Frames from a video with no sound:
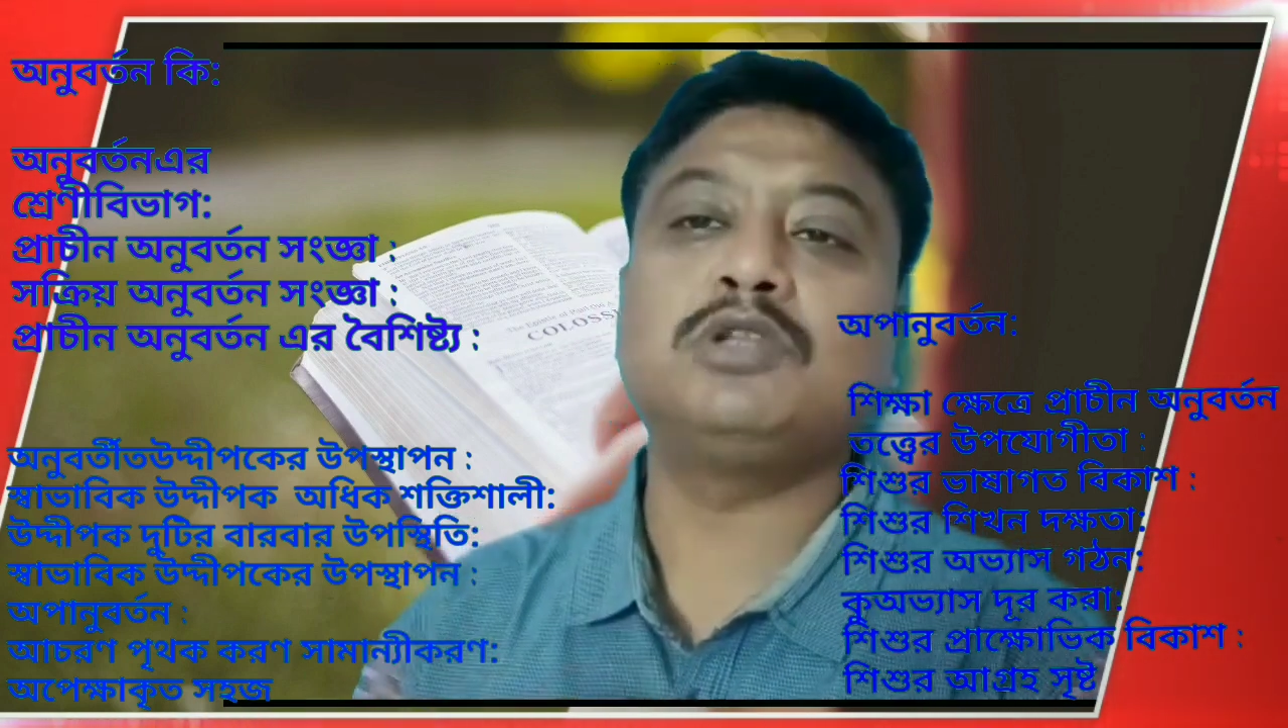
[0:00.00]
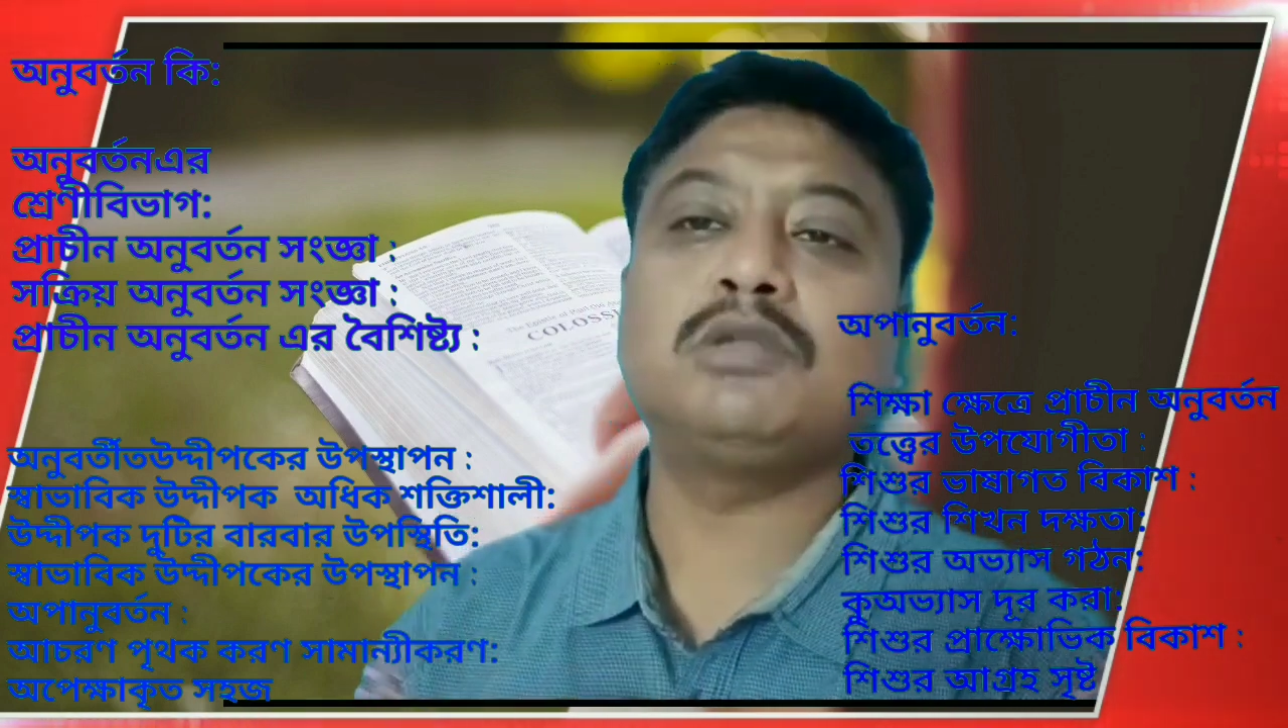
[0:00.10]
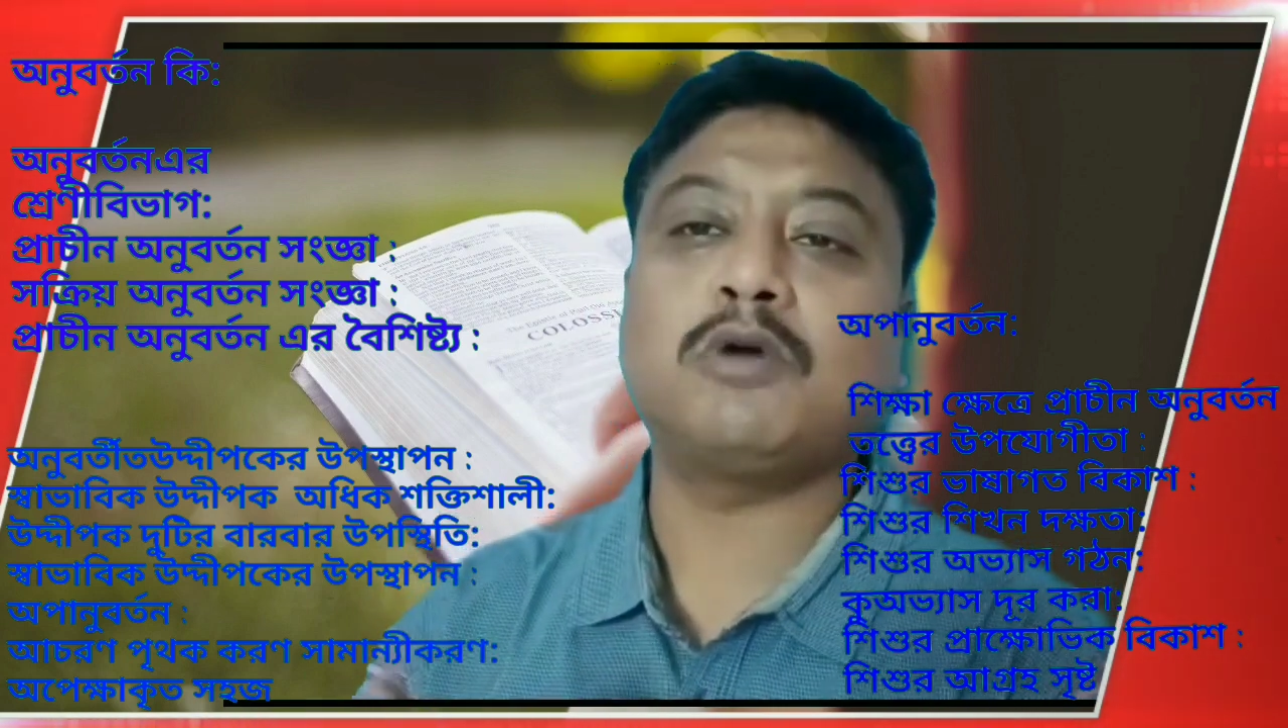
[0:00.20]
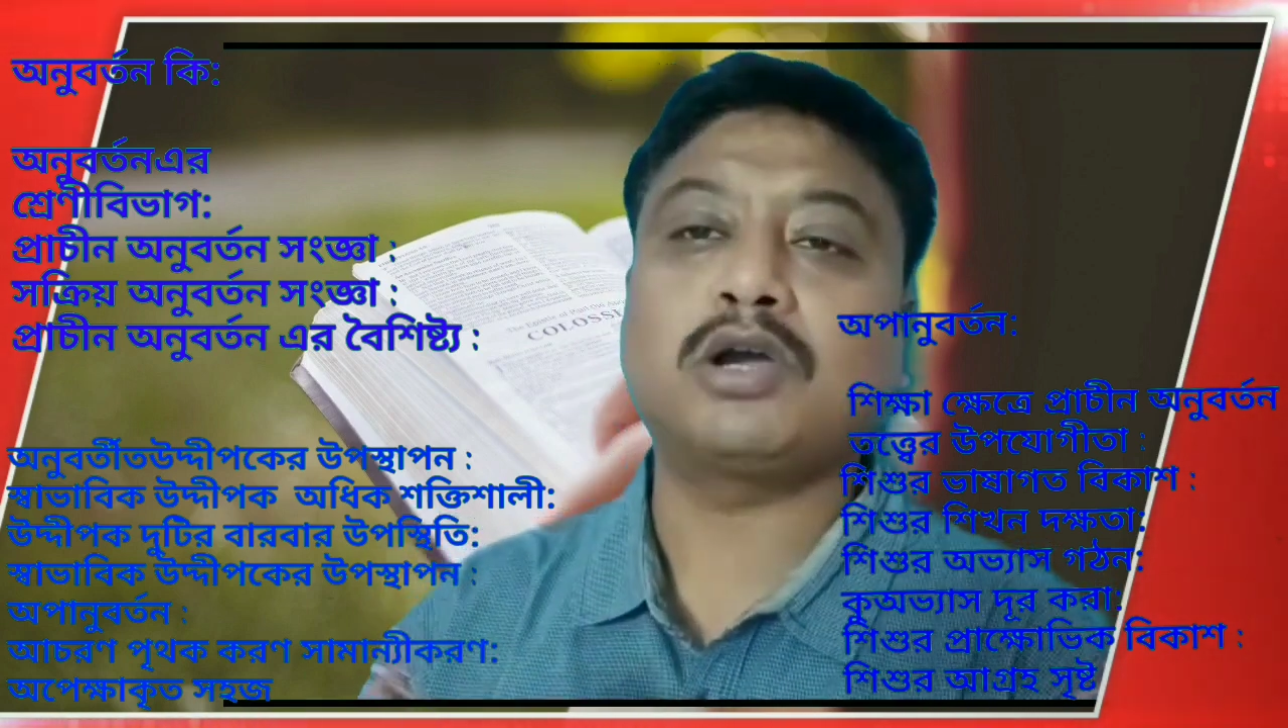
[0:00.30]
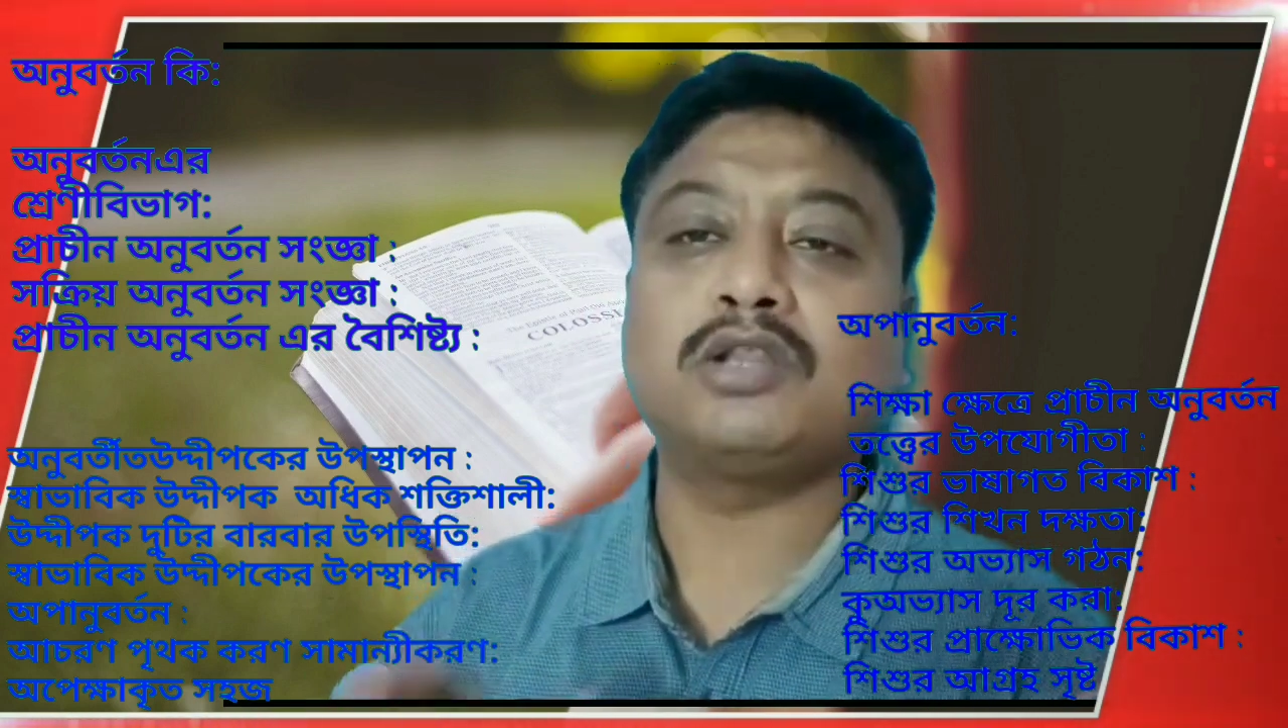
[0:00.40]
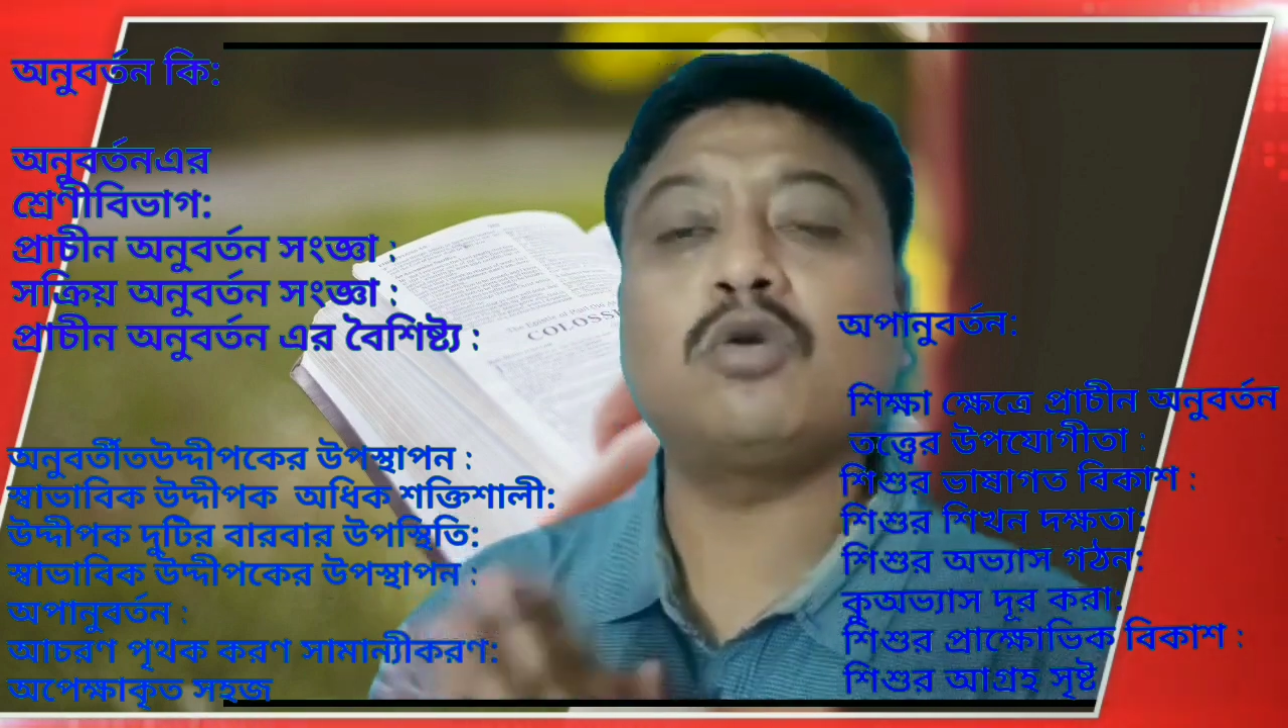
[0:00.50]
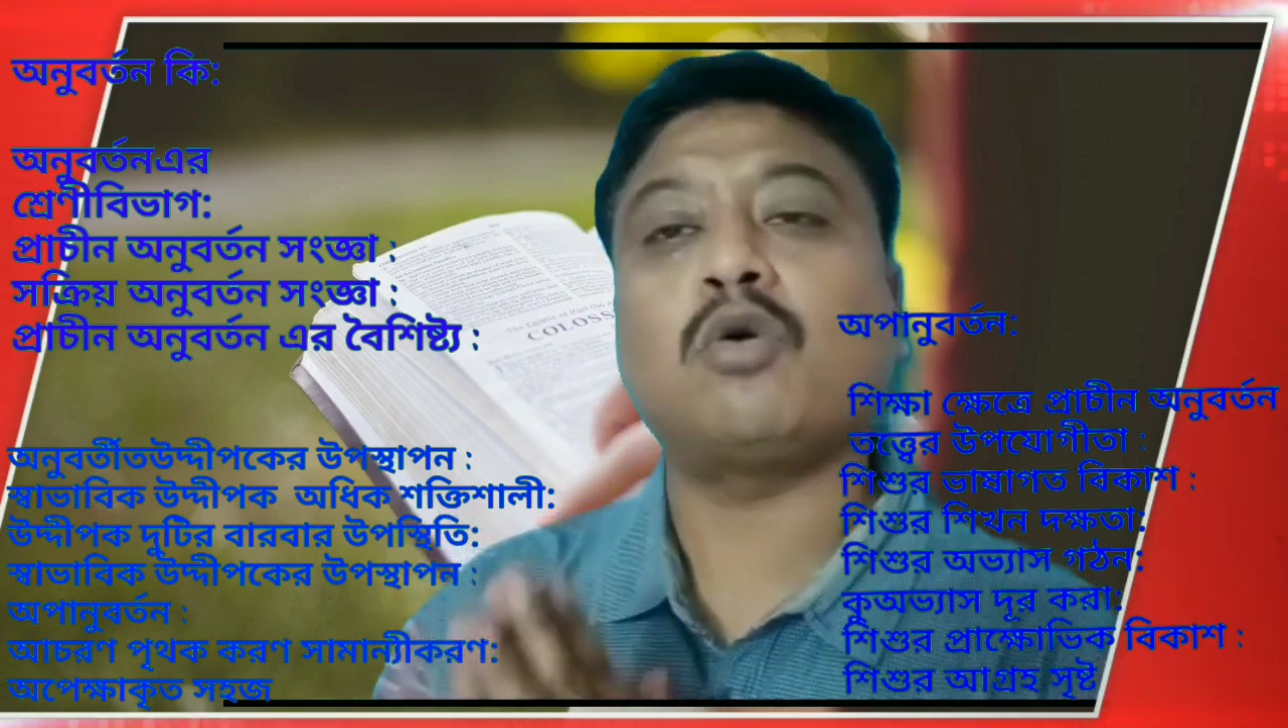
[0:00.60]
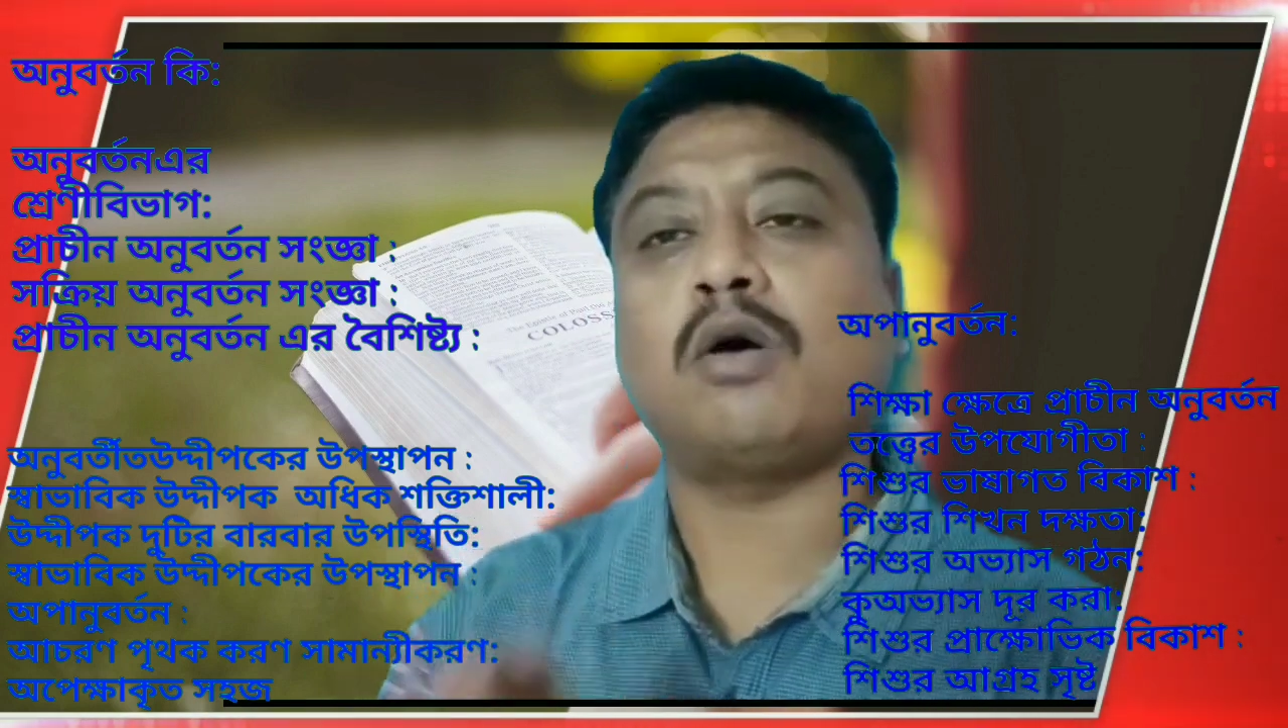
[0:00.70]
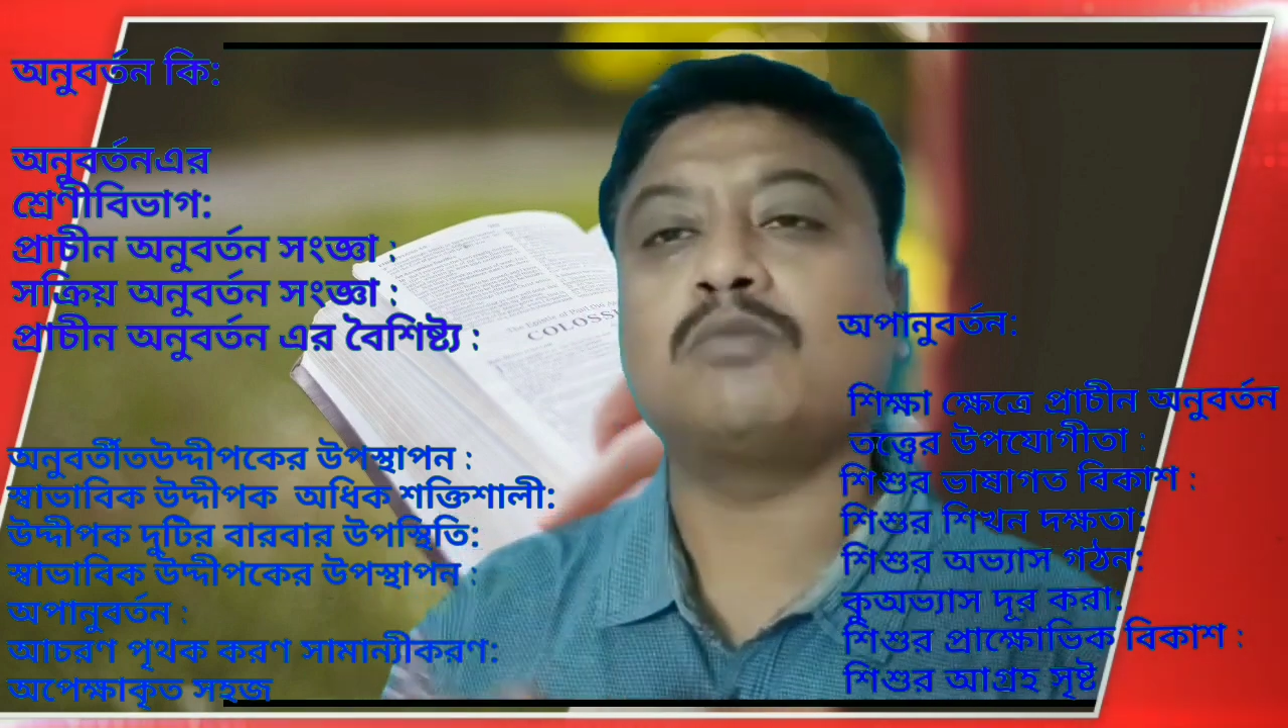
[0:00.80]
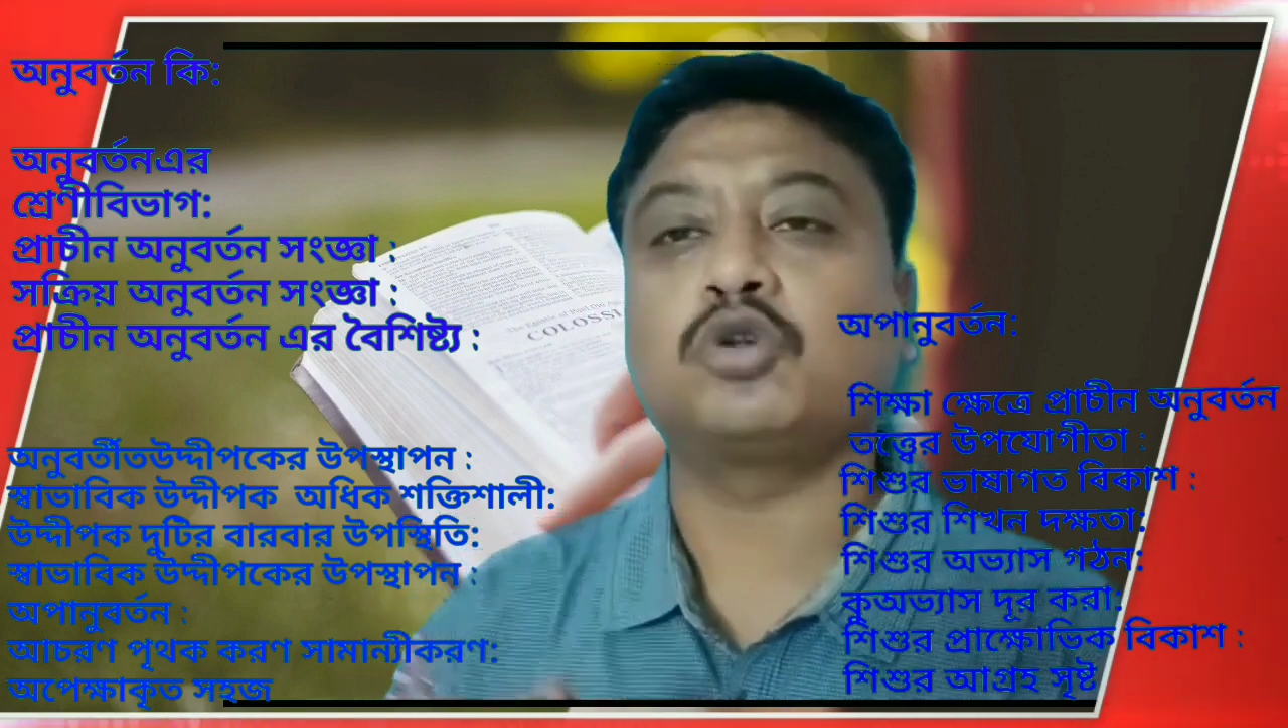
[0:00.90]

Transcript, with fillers: উদ্দীপক কিন্তু কম